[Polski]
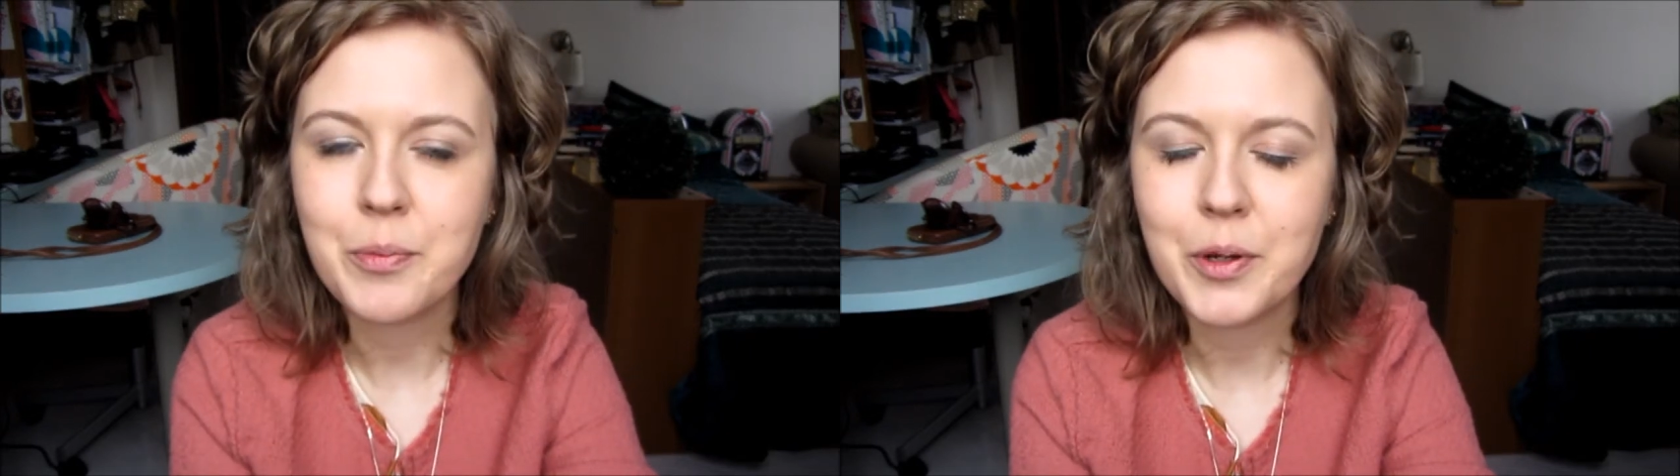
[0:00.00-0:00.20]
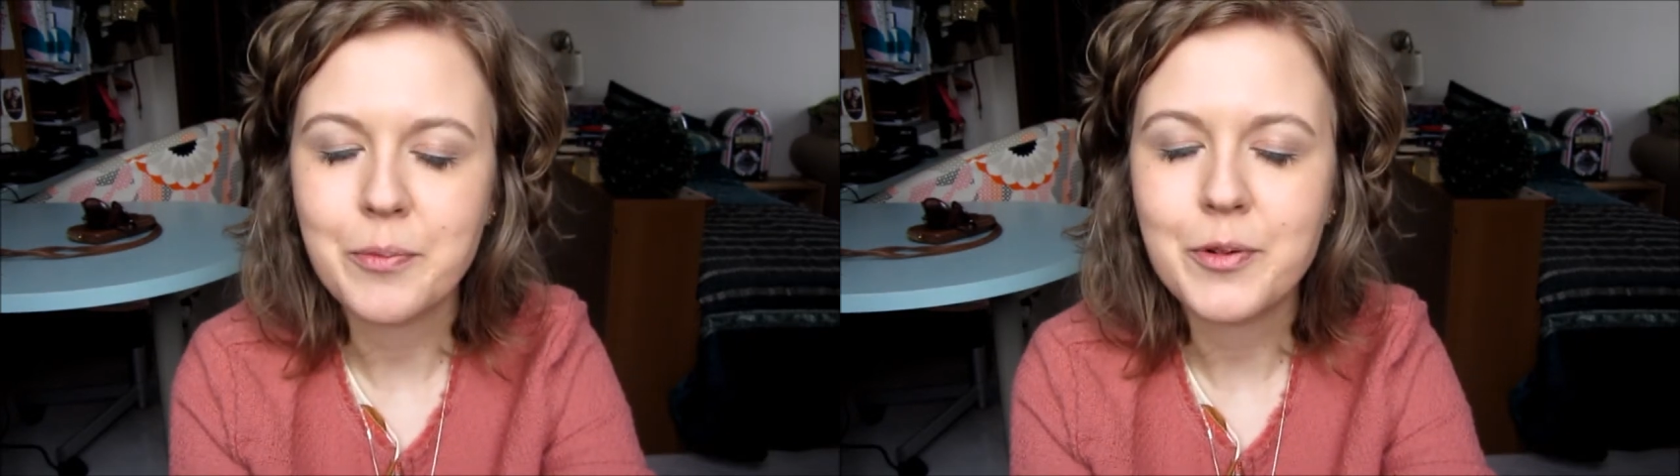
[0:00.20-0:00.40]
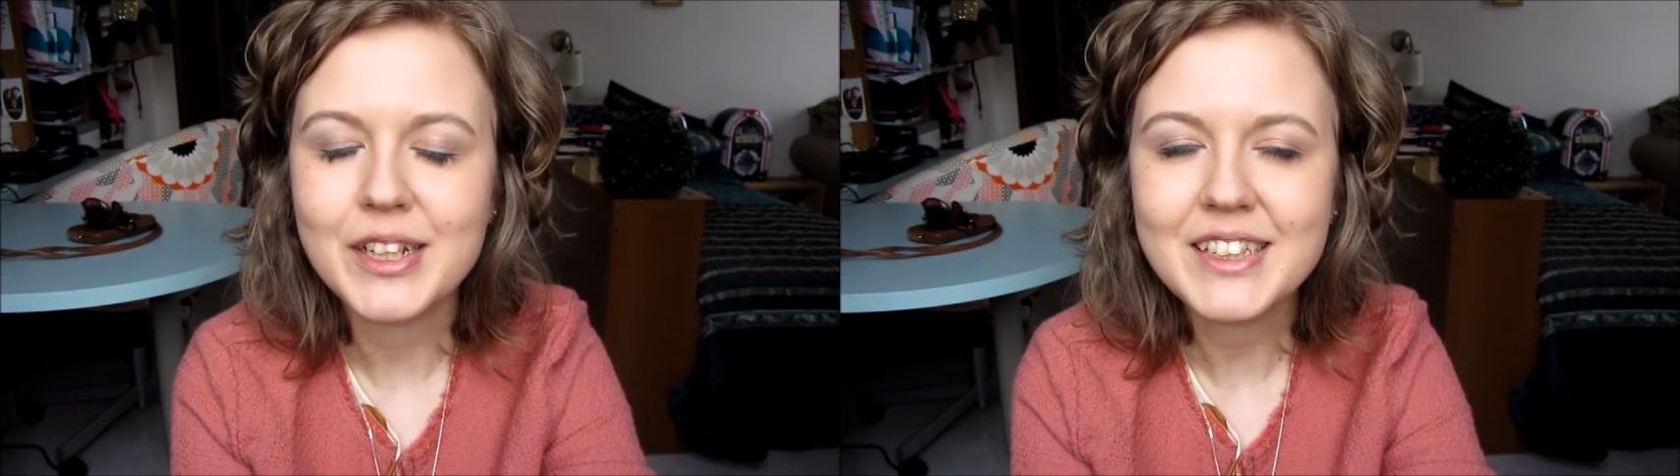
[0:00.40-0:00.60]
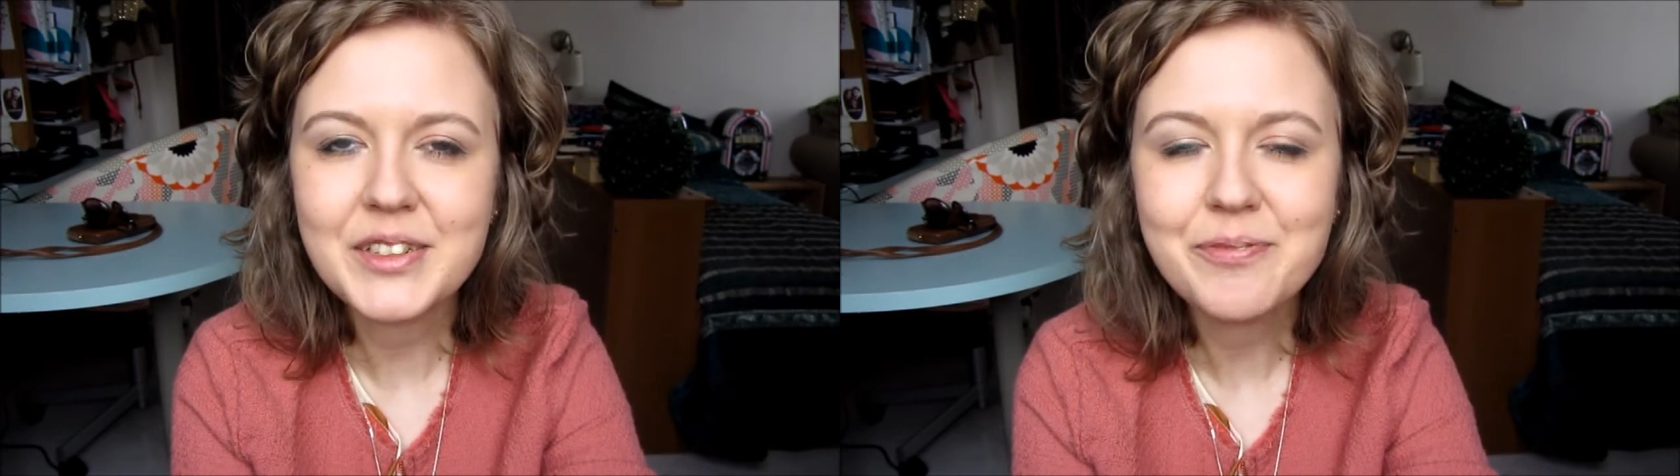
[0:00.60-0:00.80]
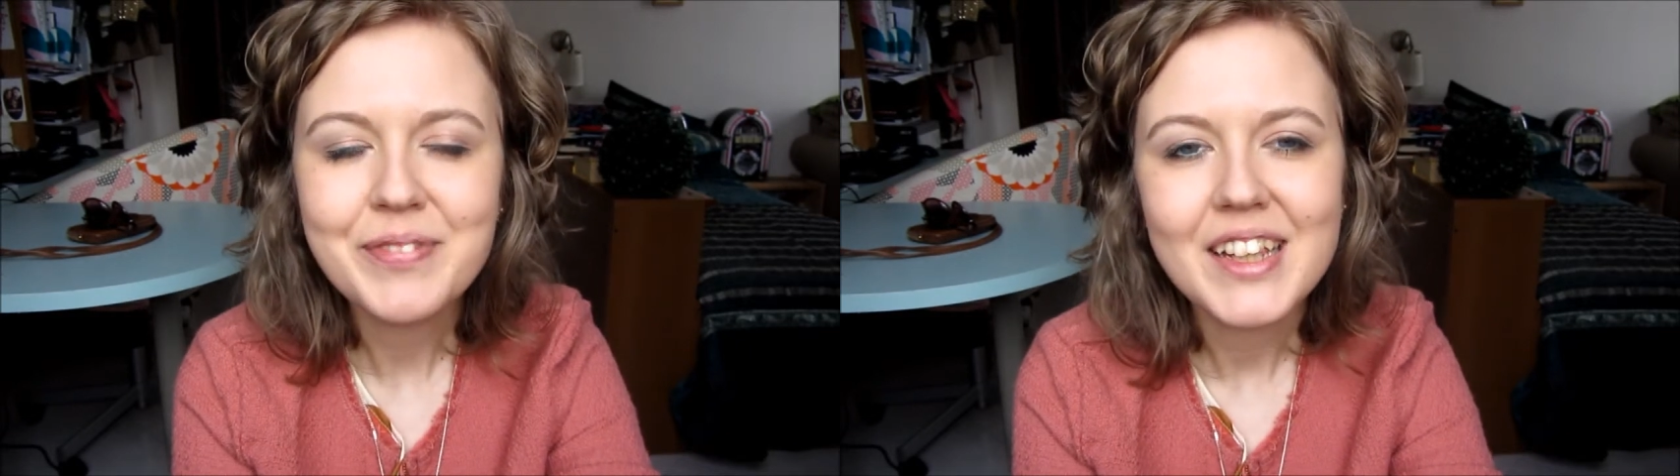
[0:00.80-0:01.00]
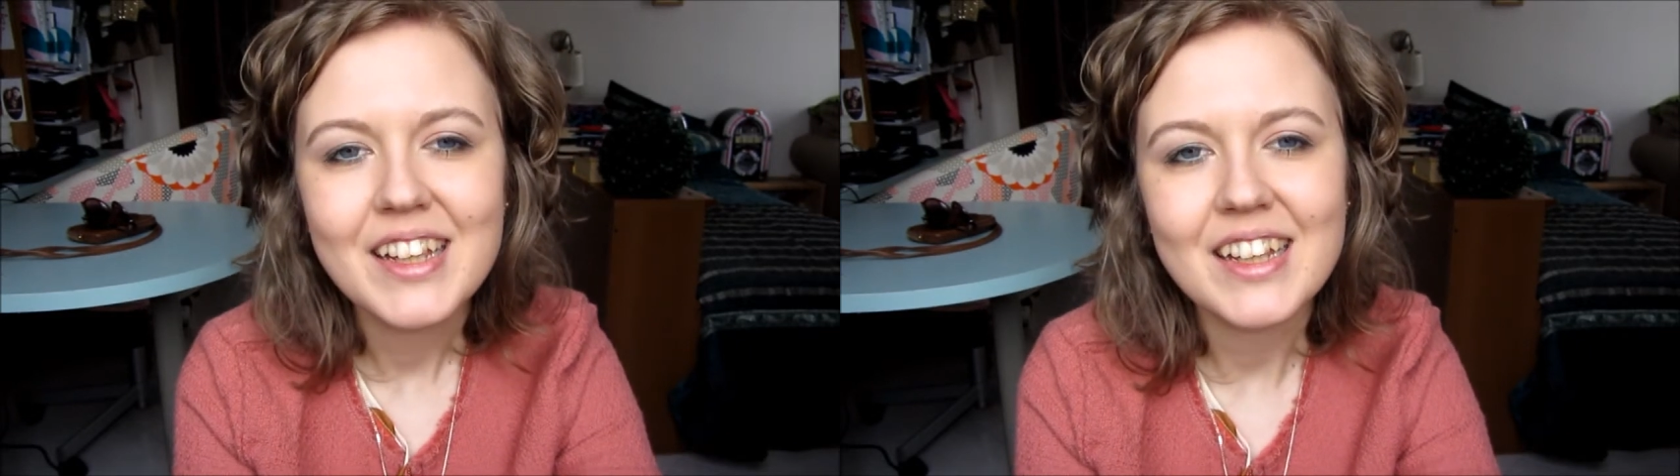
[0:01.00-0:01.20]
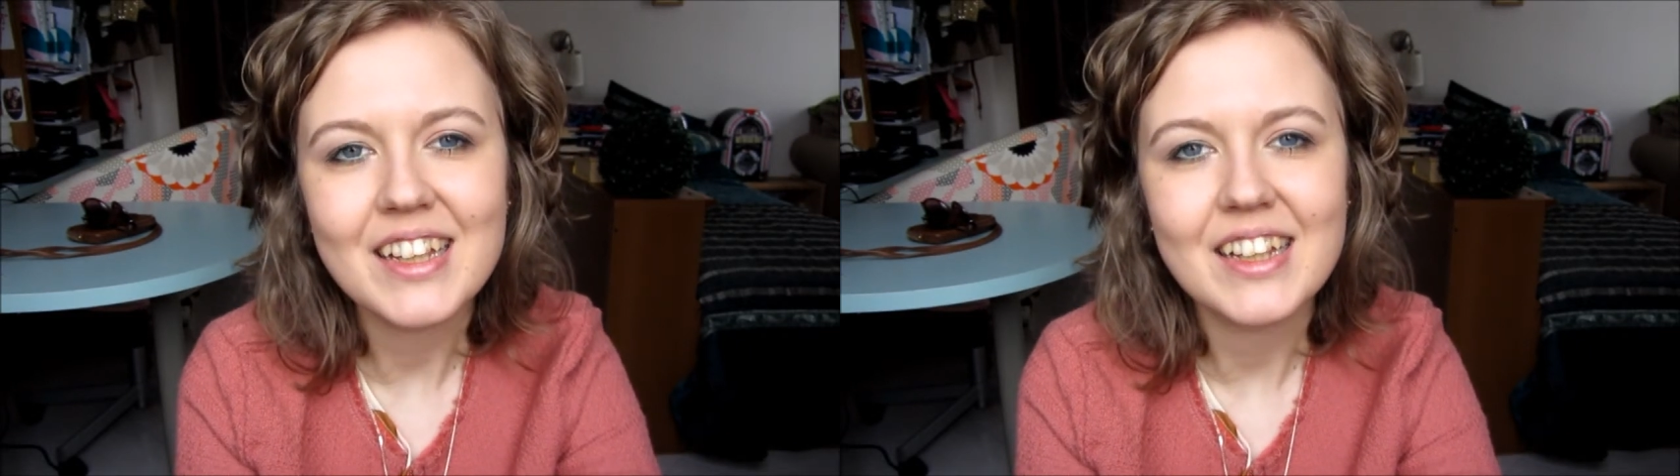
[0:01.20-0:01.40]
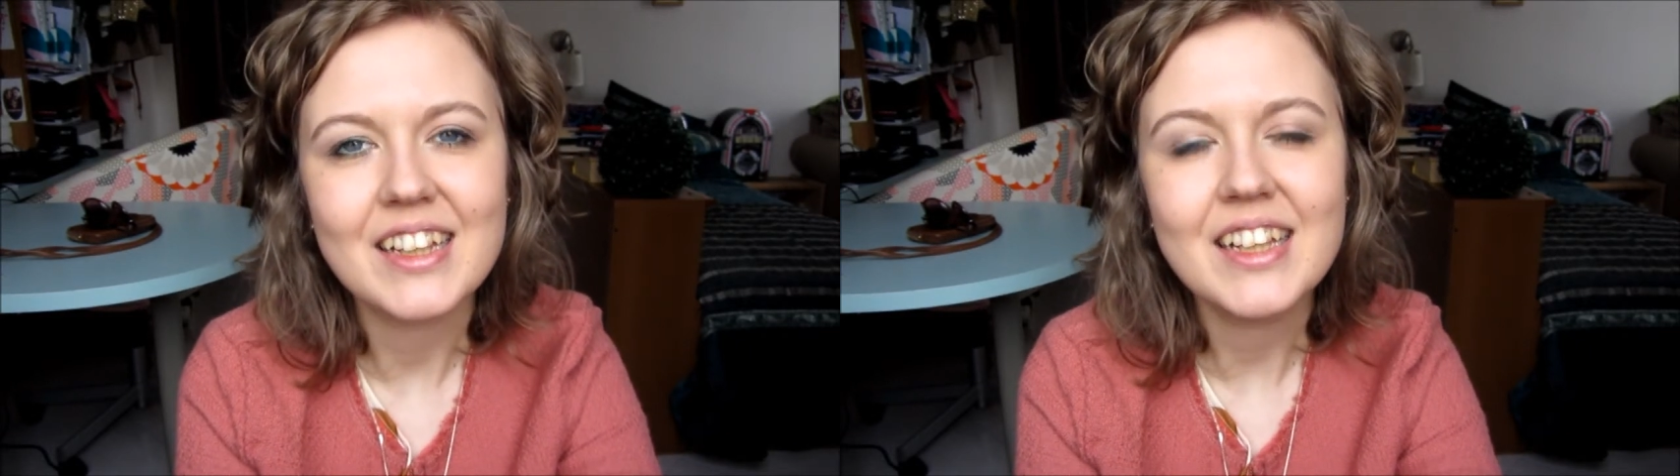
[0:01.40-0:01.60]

moje błędy e,